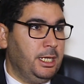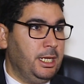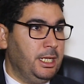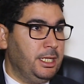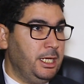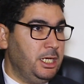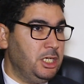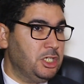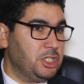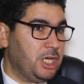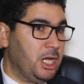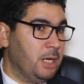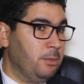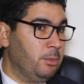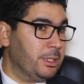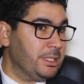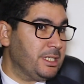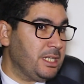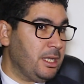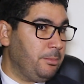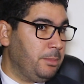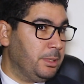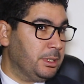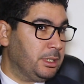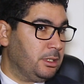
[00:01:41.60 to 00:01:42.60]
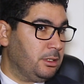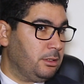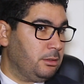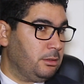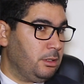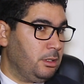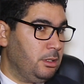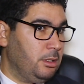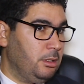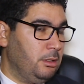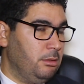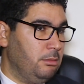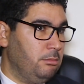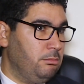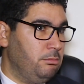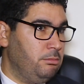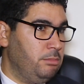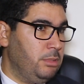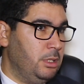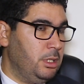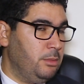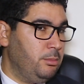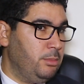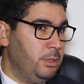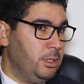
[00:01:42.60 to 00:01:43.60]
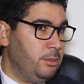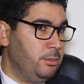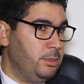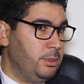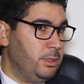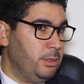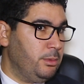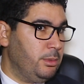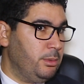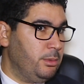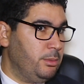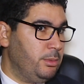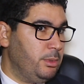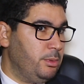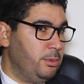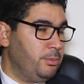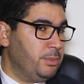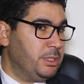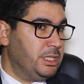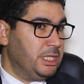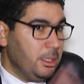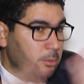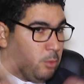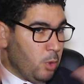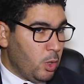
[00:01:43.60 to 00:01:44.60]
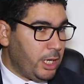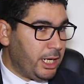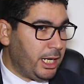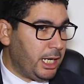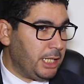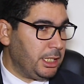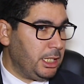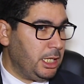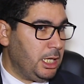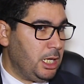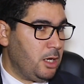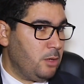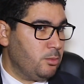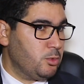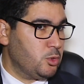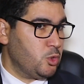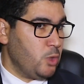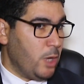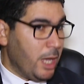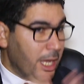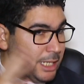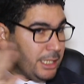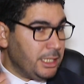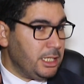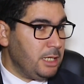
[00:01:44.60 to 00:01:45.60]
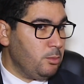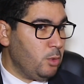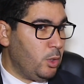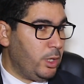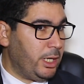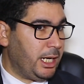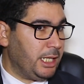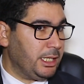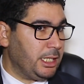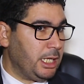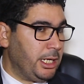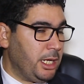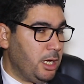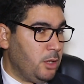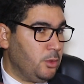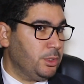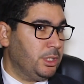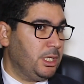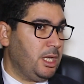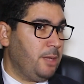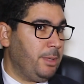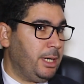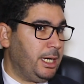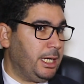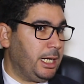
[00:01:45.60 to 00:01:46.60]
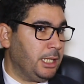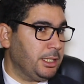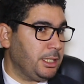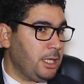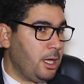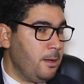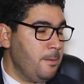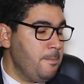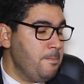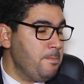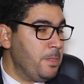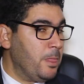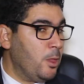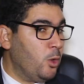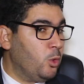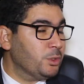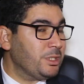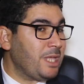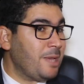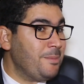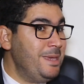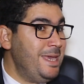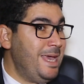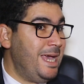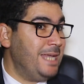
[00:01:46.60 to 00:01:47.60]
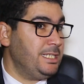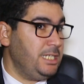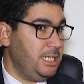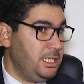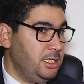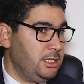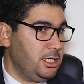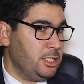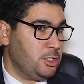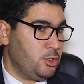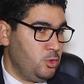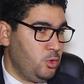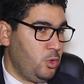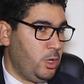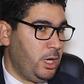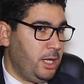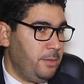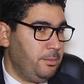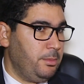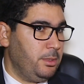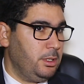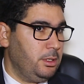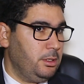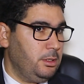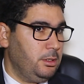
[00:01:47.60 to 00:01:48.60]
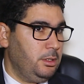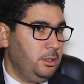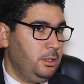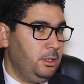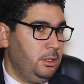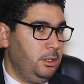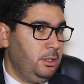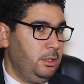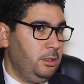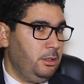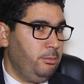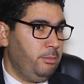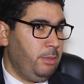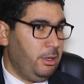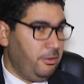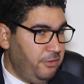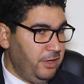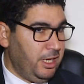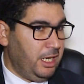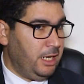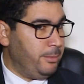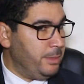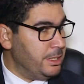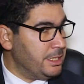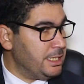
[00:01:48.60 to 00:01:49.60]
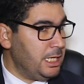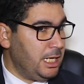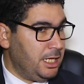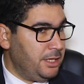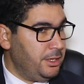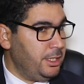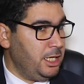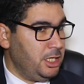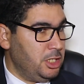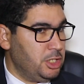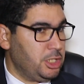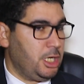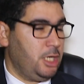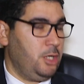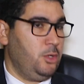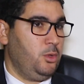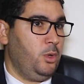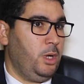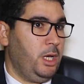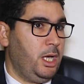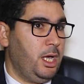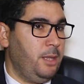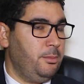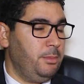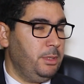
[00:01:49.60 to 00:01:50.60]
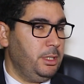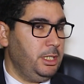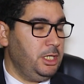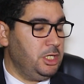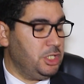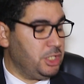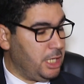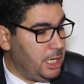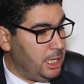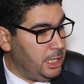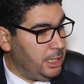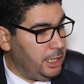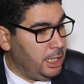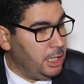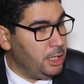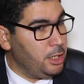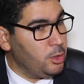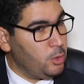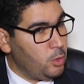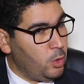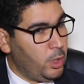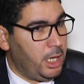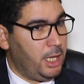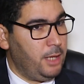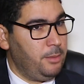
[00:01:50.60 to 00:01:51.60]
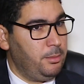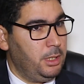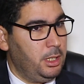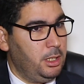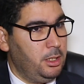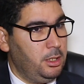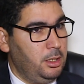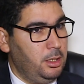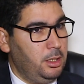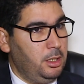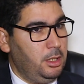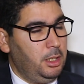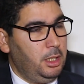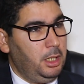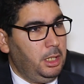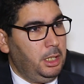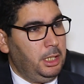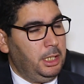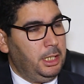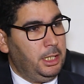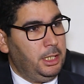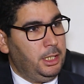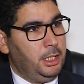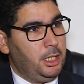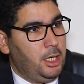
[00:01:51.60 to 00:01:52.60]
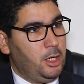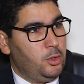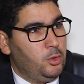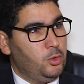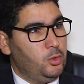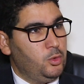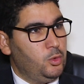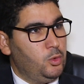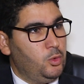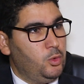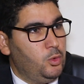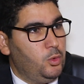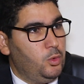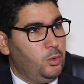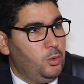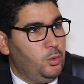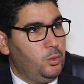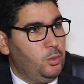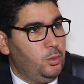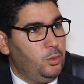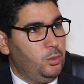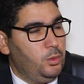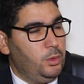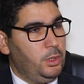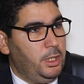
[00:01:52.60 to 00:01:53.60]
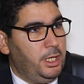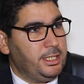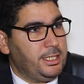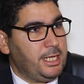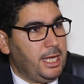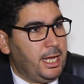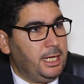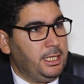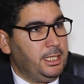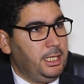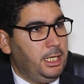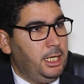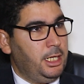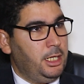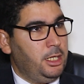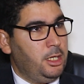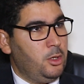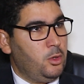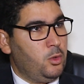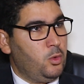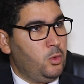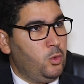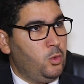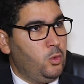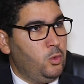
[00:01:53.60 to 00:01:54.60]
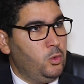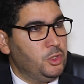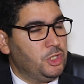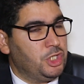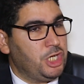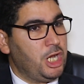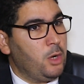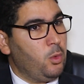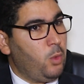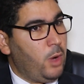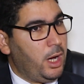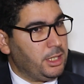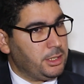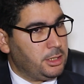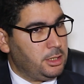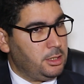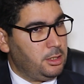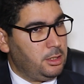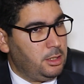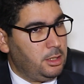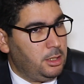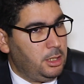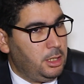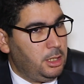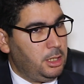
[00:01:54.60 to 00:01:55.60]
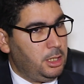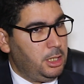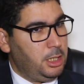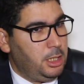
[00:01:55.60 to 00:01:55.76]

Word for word: اذا هذا اشكال مرتبط بالديمقراطيه بسؤال الديمقراطيه والديمقراطه وطبيعه انتاج النخب بالفعل مازال عندنا اشكال النخب اشكال ديال النخب لانه اعتقد على انه جاء الوقت